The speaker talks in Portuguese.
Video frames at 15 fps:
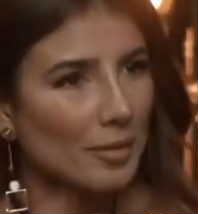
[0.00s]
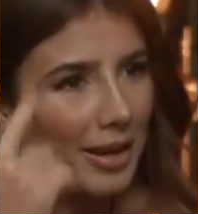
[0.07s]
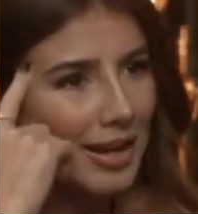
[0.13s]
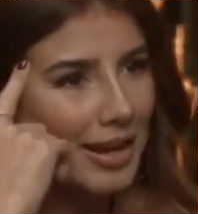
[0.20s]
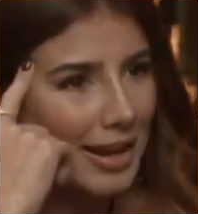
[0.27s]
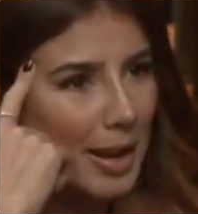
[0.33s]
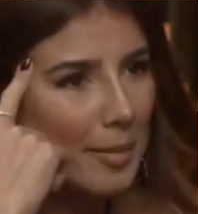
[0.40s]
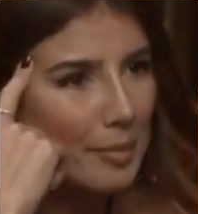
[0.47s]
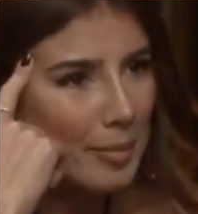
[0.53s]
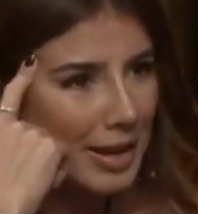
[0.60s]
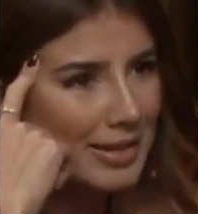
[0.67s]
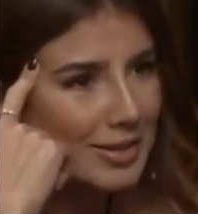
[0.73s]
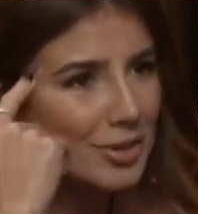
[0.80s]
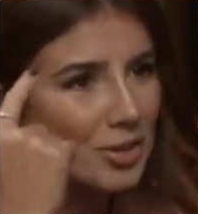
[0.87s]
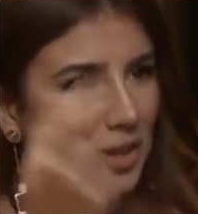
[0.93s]
com aquela
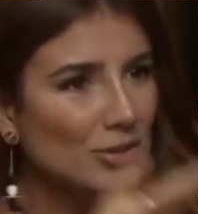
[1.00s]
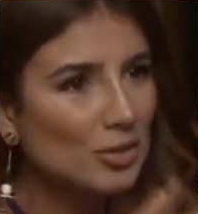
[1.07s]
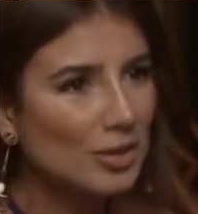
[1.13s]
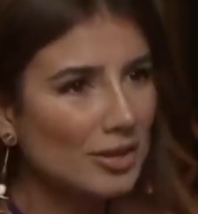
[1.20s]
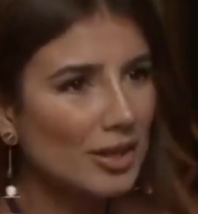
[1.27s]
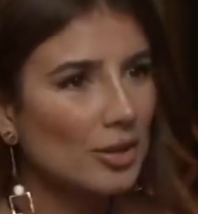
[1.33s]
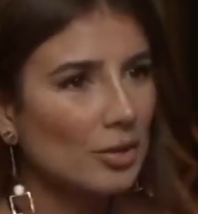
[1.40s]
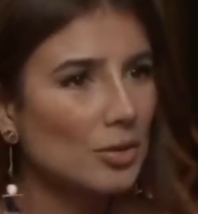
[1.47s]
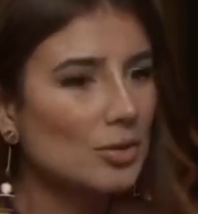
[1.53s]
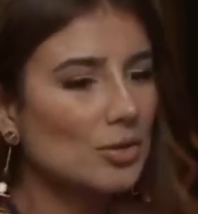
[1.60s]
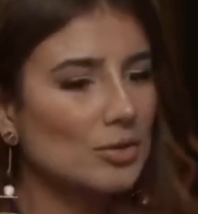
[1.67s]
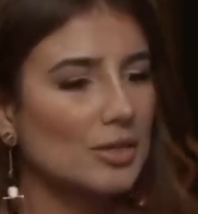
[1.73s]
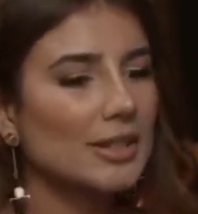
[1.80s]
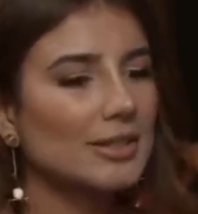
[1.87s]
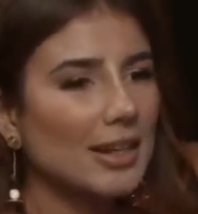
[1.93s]
cabeça de gente do interior que
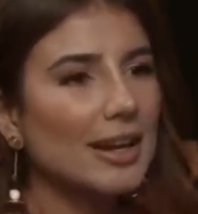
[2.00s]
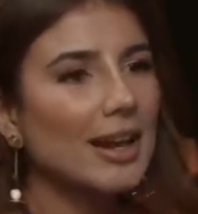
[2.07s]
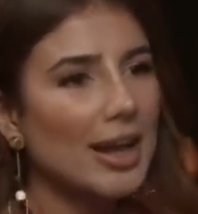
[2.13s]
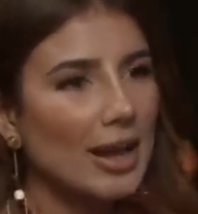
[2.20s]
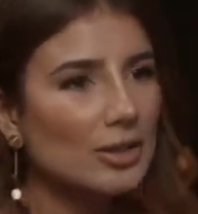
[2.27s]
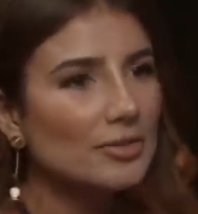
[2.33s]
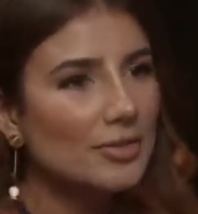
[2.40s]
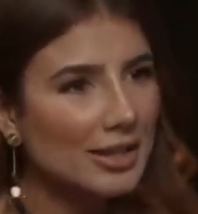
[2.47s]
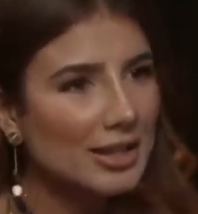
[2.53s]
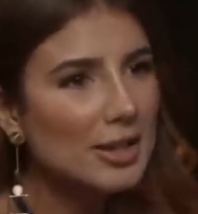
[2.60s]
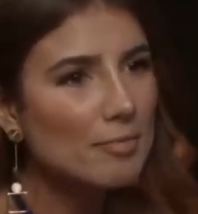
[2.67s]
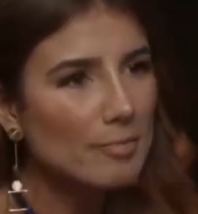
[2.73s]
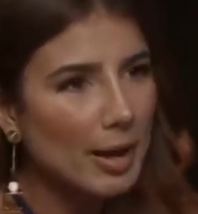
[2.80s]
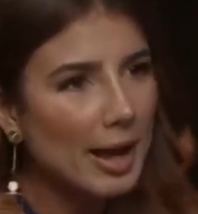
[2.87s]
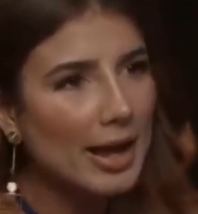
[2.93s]
se você entrar na água, você vai
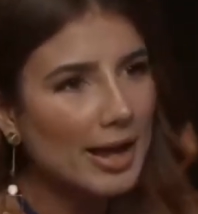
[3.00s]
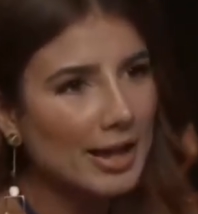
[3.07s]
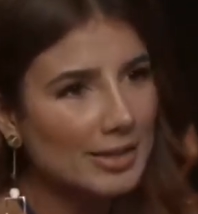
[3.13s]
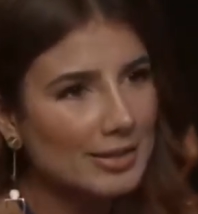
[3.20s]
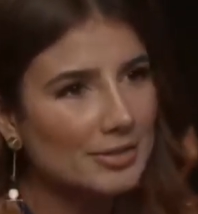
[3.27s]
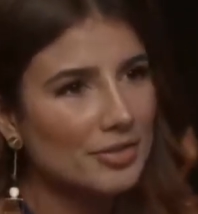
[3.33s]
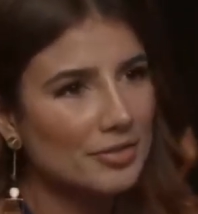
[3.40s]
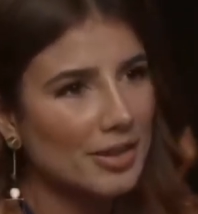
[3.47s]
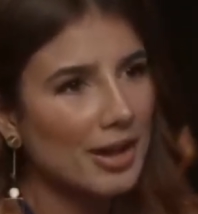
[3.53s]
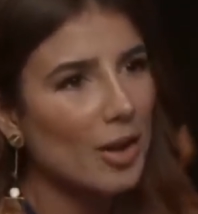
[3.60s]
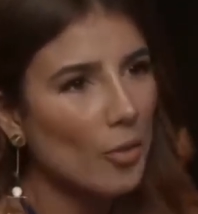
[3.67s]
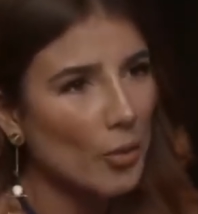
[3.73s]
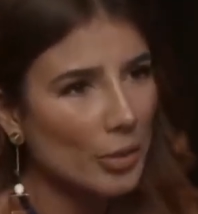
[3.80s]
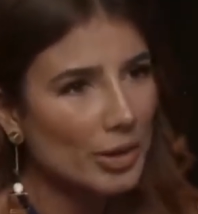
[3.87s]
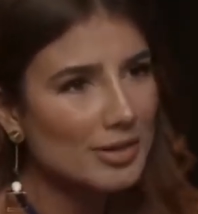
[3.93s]
gripar, você vai ficar
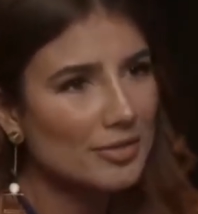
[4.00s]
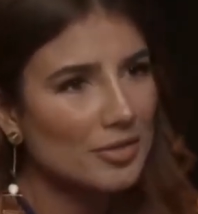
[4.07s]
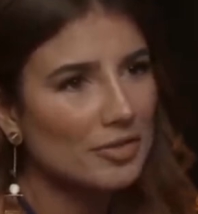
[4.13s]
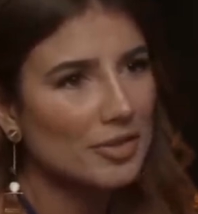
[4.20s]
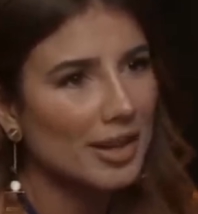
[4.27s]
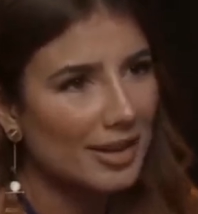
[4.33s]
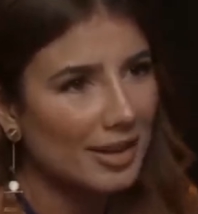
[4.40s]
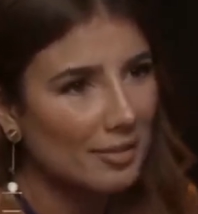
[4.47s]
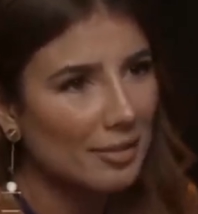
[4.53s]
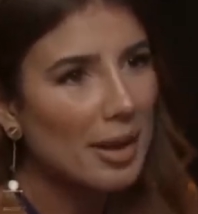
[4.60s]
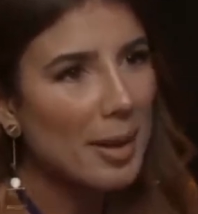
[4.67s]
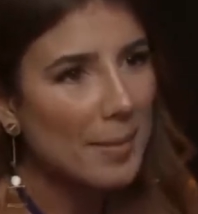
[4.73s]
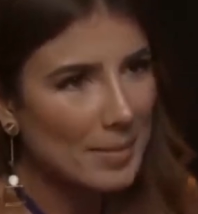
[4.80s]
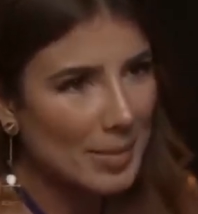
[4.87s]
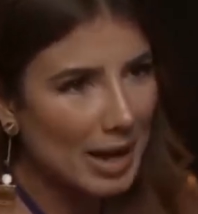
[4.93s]
ruim, você vai ficar
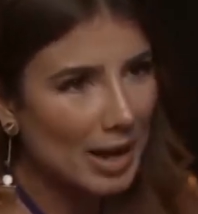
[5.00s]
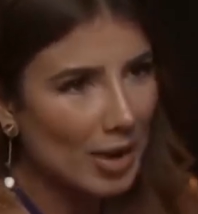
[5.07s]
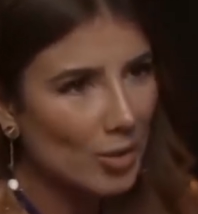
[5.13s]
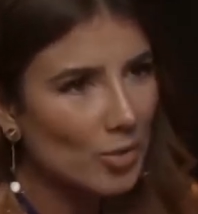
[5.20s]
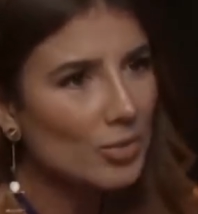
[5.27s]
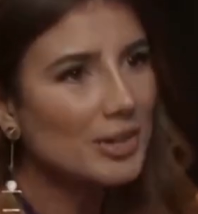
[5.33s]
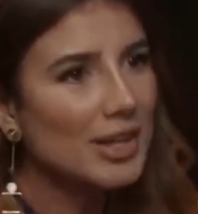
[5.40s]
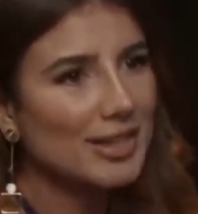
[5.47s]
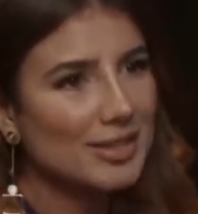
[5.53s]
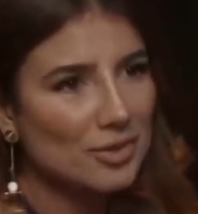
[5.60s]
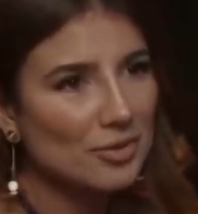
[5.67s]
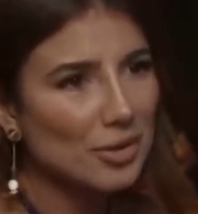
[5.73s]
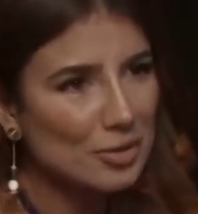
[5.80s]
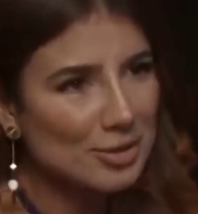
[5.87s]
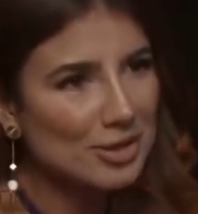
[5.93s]
mal, e aí
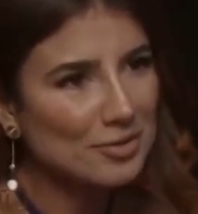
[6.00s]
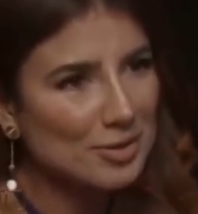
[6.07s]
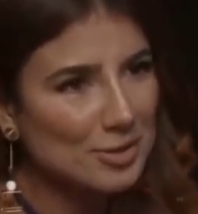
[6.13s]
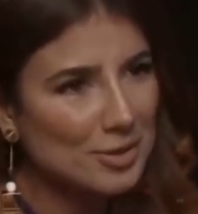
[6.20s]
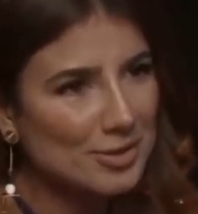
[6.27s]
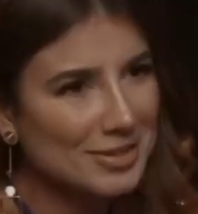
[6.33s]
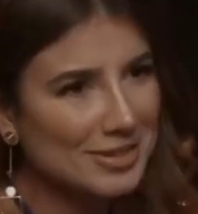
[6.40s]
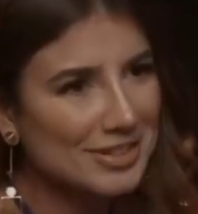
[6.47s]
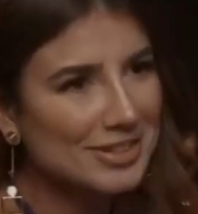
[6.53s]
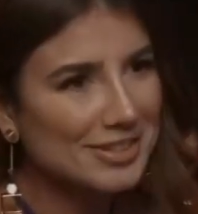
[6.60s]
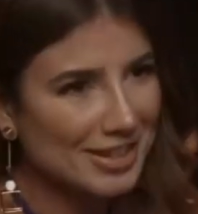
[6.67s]
você não vai conseguir fazer.